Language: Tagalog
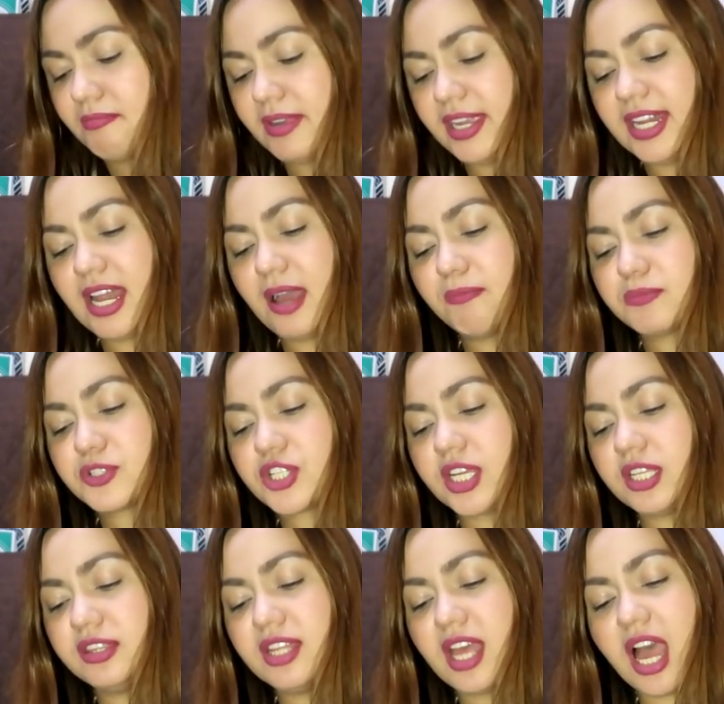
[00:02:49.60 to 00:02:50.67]
May
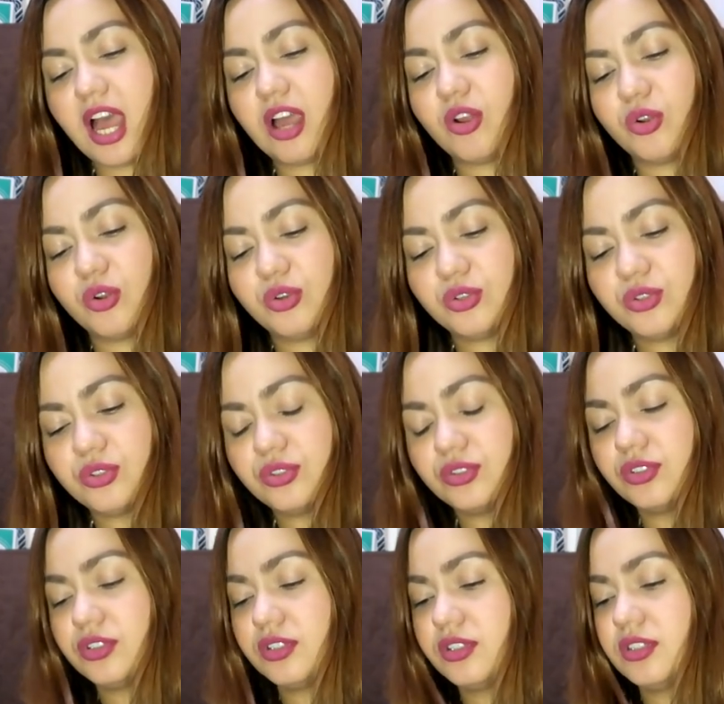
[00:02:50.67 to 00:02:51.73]
lampshade na ako.
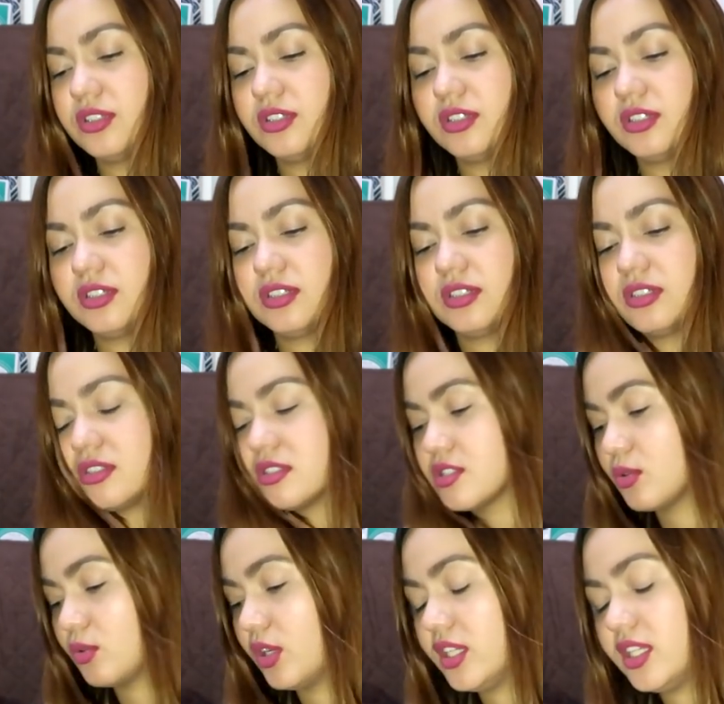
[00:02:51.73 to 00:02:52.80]

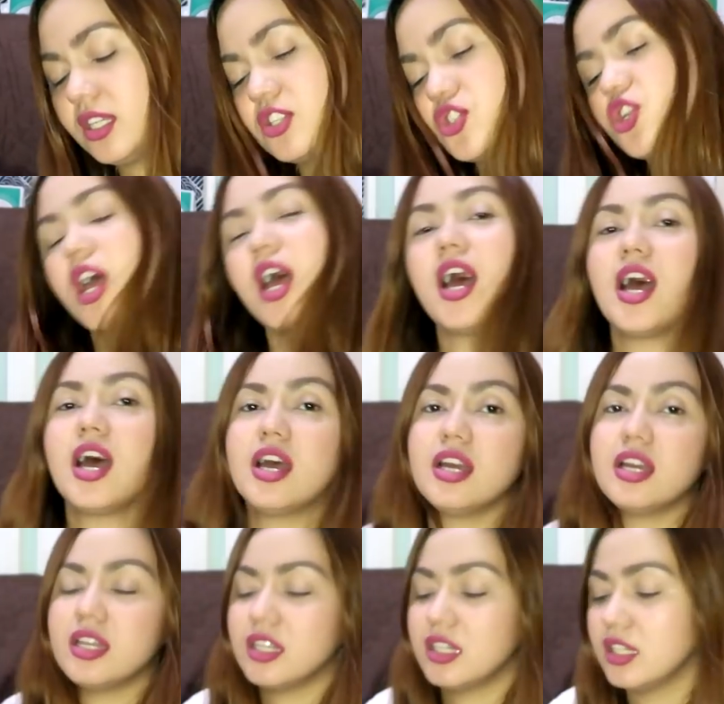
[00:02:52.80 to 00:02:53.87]
So, ganyan siya.
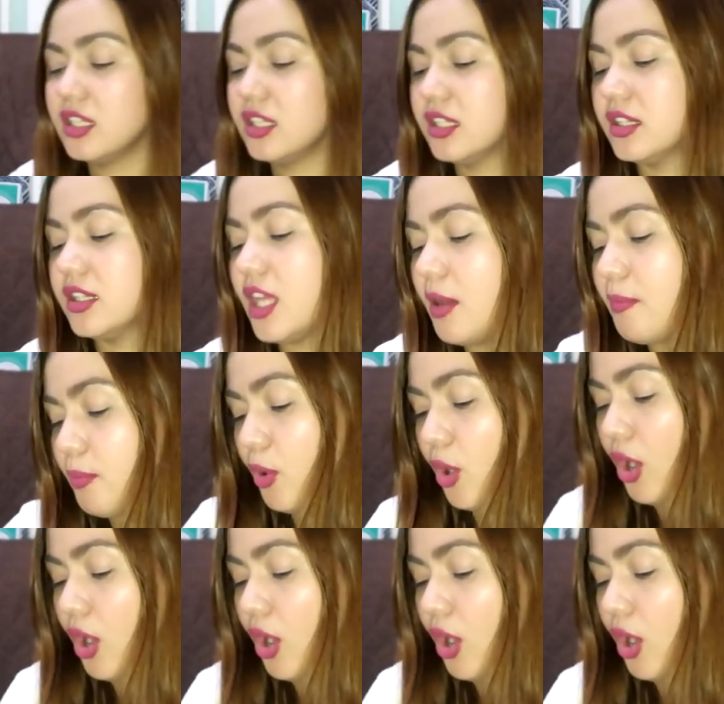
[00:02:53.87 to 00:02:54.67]
Tapos,